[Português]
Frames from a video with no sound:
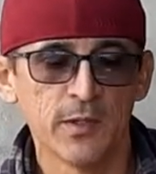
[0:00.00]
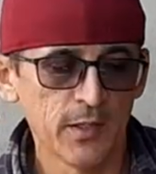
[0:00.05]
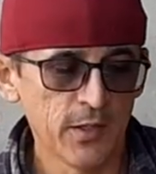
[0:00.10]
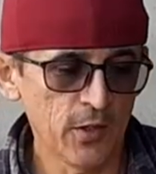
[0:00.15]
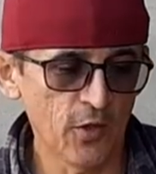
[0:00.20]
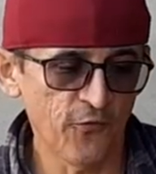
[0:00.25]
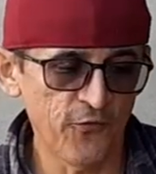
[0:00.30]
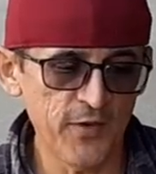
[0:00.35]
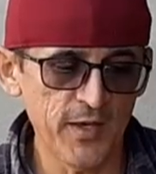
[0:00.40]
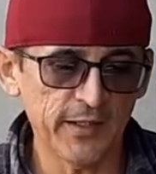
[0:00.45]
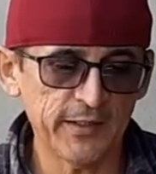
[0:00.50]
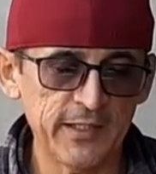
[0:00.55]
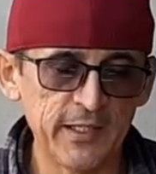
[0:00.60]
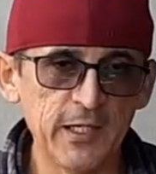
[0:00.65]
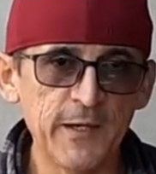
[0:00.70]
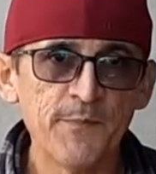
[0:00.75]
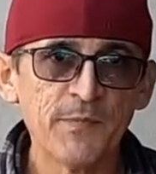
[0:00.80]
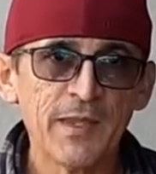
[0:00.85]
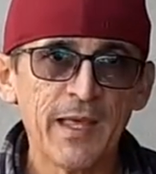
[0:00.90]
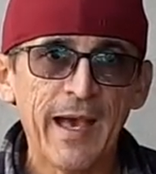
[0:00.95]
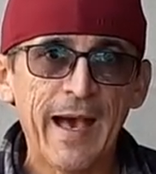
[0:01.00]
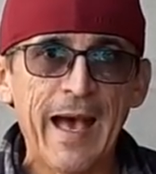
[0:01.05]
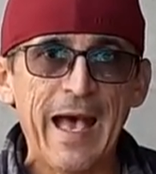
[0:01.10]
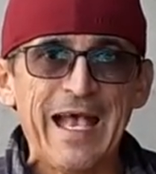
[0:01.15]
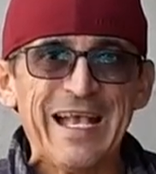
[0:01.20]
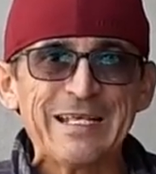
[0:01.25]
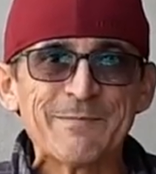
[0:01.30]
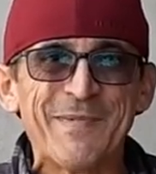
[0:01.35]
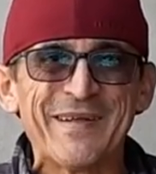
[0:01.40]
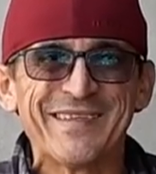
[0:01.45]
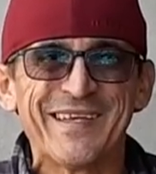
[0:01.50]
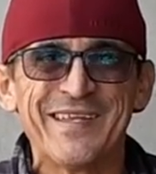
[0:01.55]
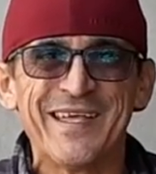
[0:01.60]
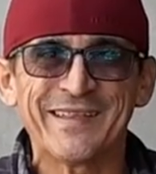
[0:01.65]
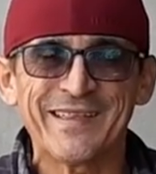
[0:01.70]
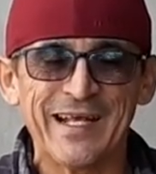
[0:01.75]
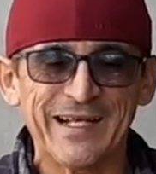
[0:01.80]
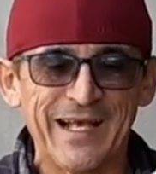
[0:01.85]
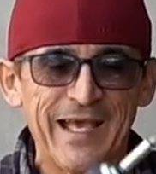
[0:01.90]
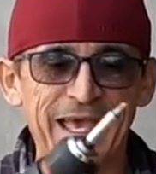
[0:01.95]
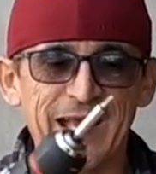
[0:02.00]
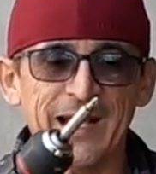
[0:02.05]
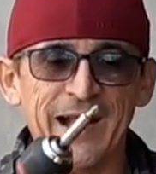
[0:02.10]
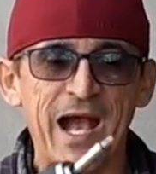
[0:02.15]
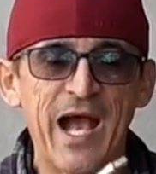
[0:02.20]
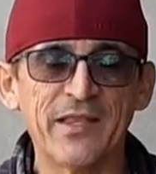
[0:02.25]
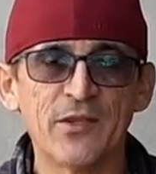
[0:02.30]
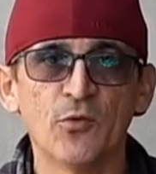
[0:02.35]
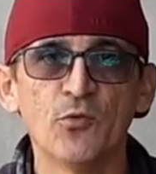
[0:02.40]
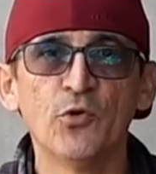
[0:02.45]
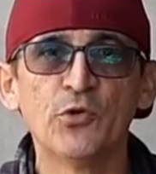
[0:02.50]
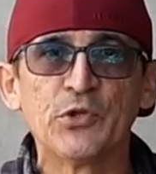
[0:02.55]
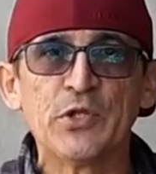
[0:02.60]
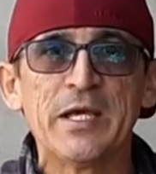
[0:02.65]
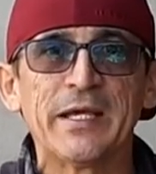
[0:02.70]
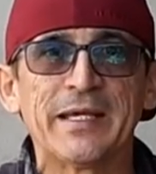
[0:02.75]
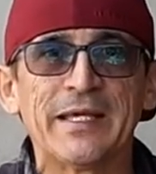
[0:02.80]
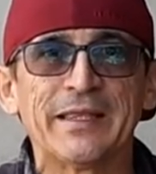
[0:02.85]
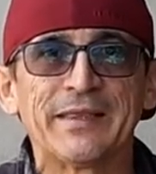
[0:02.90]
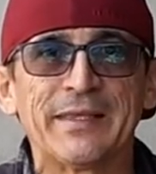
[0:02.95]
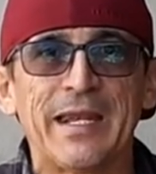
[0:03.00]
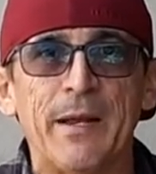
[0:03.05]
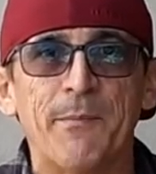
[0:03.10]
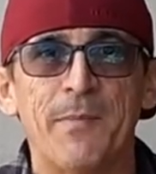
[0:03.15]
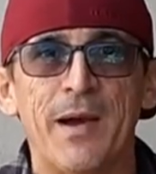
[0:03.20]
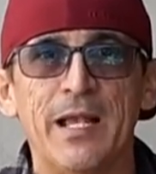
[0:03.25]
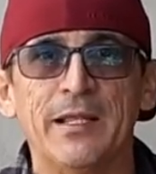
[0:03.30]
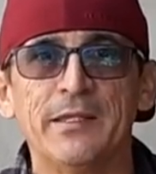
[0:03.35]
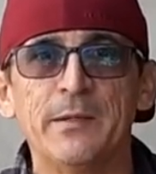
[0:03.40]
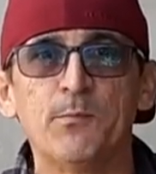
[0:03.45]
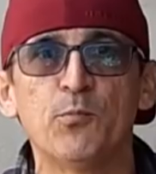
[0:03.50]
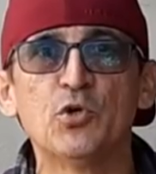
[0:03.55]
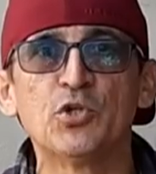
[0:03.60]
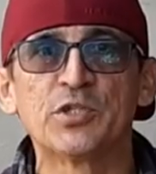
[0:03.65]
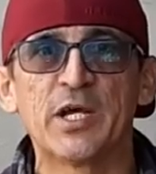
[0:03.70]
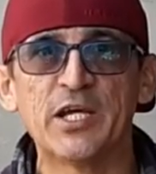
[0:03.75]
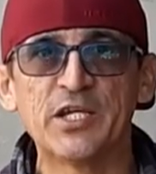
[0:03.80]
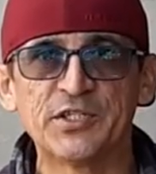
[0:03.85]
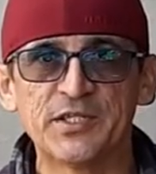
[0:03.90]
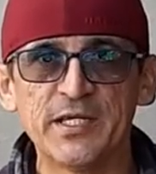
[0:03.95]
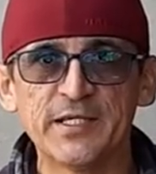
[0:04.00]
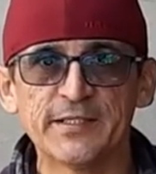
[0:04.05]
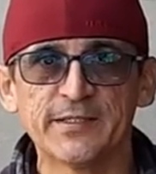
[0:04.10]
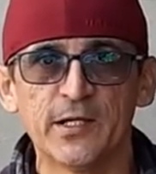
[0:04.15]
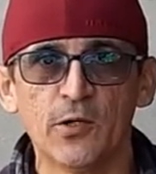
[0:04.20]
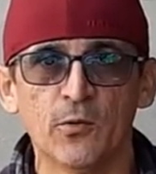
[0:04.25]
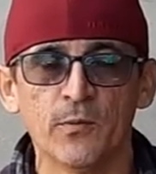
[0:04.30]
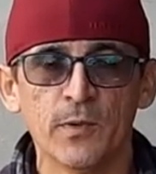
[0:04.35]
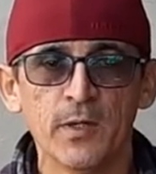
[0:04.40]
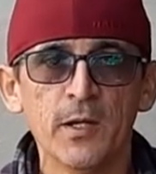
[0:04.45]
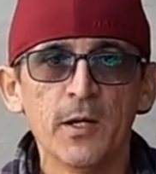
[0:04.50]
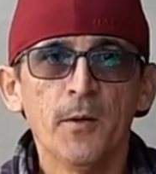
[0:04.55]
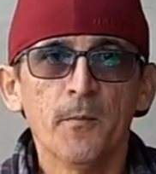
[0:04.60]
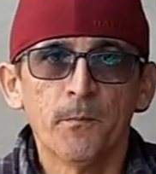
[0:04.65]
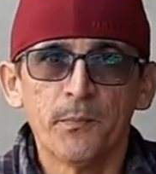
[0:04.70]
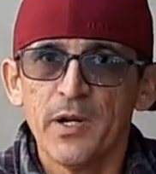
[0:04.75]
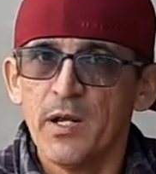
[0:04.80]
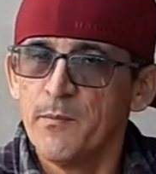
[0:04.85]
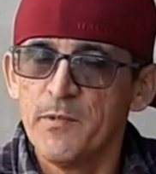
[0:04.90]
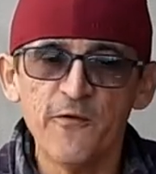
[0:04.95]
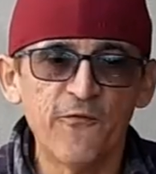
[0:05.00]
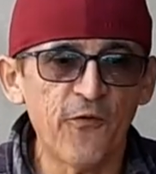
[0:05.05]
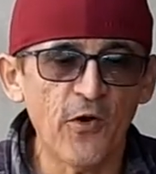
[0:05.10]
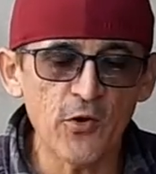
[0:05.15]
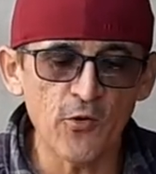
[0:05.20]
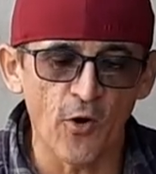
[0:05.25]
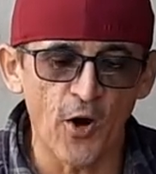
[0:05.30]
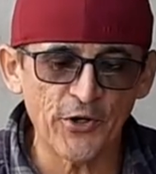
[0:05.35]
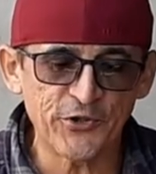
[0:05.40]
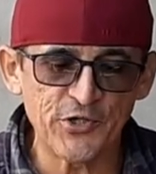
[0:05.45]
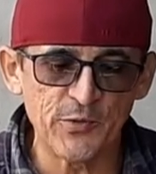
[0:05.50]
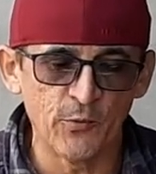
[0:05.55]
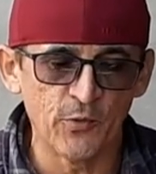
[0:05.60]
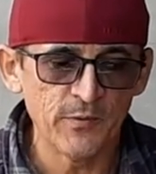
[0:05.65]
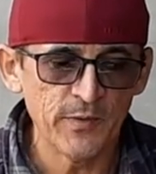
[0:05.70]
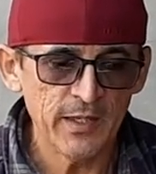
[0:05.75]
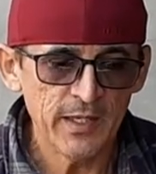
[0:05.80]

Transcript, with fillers: Eu venho aqui, as baterias estão tá carregadas, eu não tenho aquele trabalho de puxar a extensão. Para mim foi ótimo.